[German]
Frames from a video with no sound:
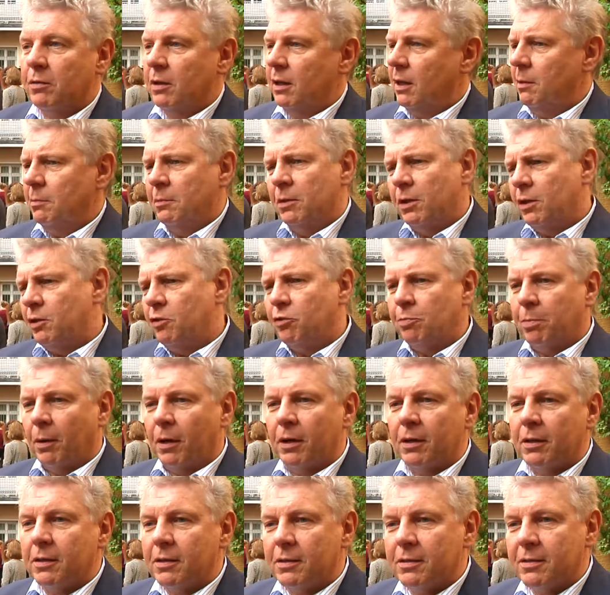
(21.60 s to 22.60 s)
Wir leben in
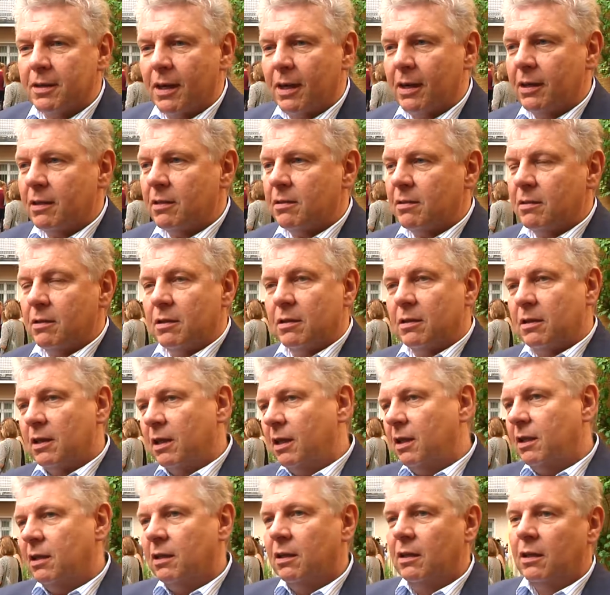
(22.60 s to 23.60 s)
spannenden Zeiten, in
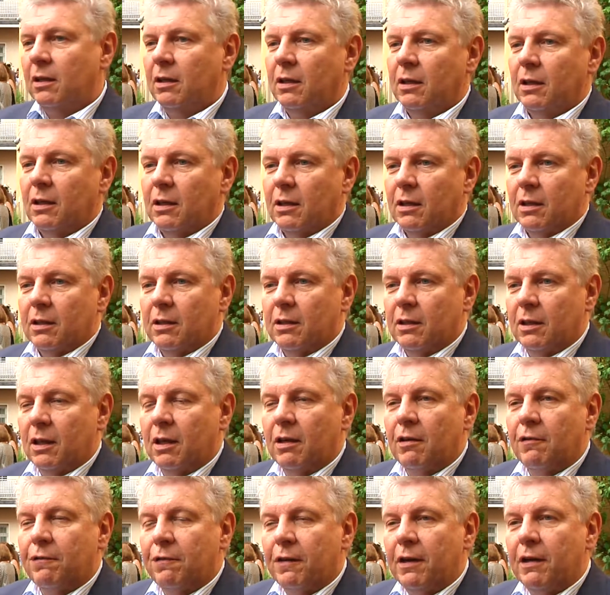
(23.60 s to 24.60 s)
Dingen, in
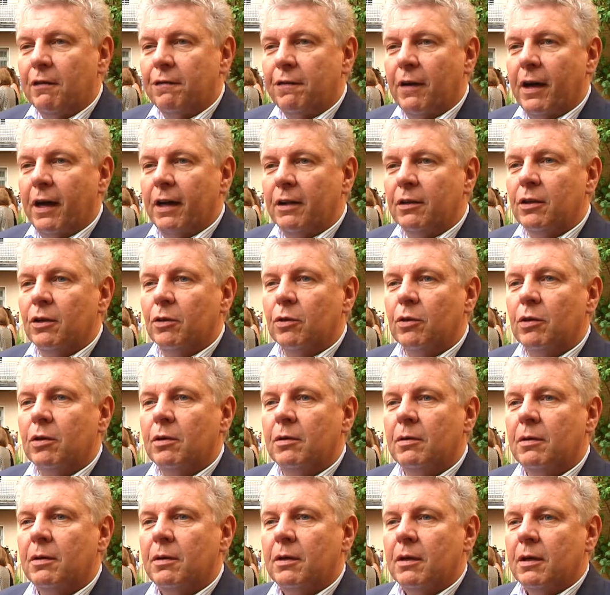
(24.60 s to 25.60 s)
denen viel Veränderung
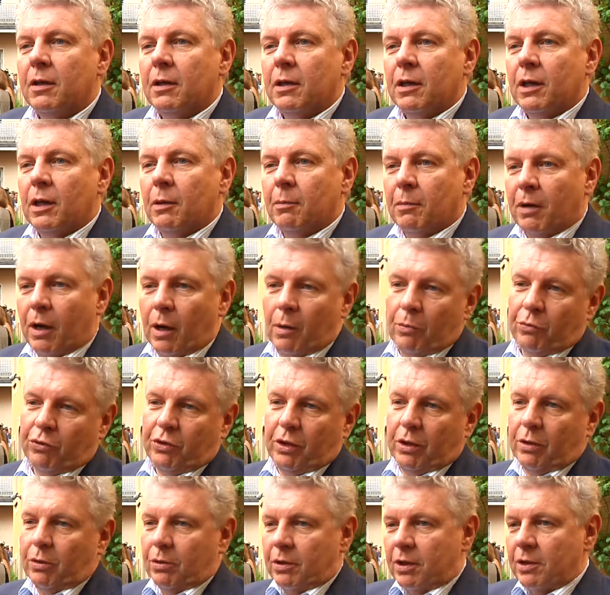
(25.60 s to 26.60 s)
im Raum
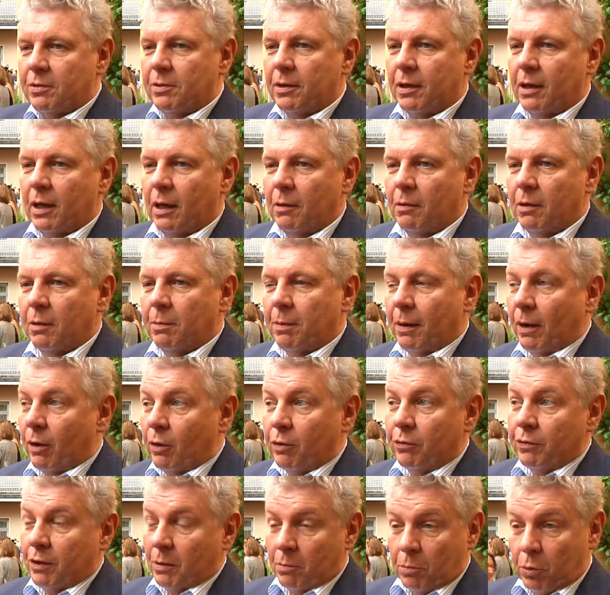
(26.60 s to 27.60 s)
steht und deswegen, glaube ich,
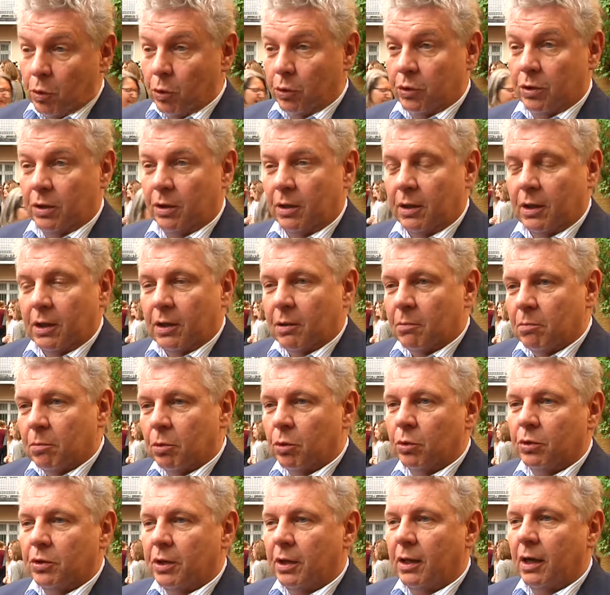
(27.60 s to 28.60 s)
brauchen wir Mut,
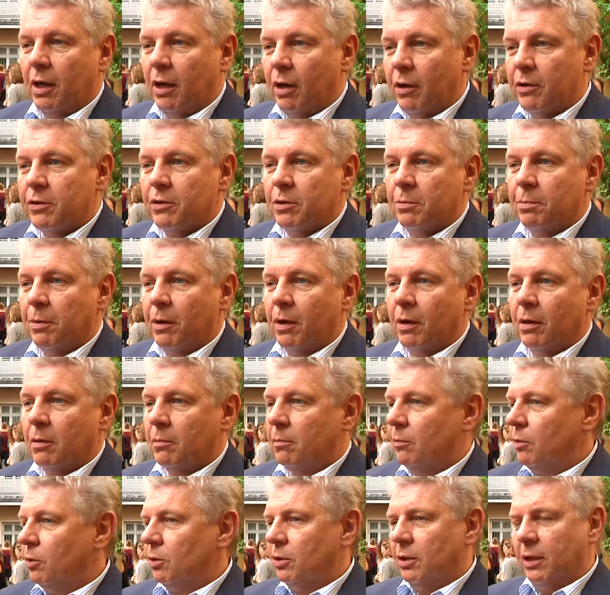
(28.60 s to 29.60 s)
Mut, Dinge
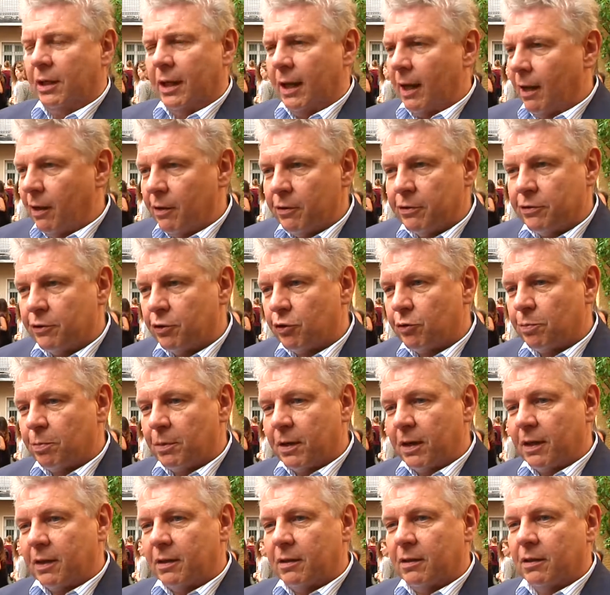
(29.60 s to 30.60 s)
anzupacken, Mut, Dinge
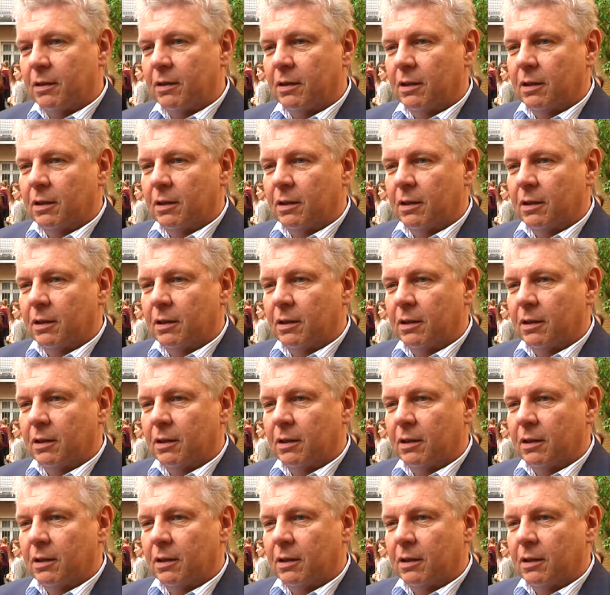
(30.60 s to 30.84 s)
auszusprechen.